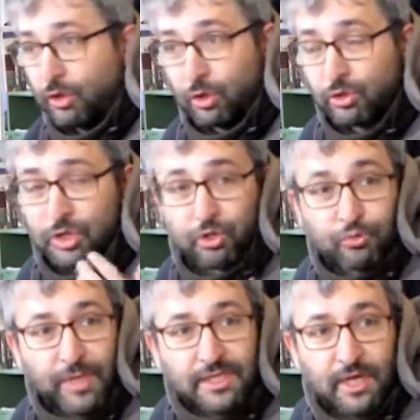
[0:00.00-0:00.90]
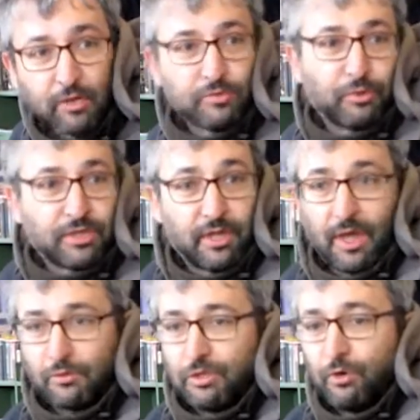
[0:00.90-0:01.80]
En todos estos paseos, pues
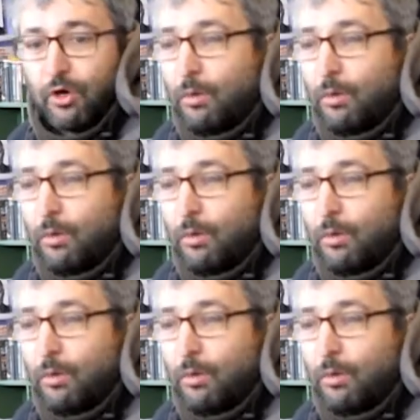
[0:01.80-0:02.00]
decíamos, y bueno,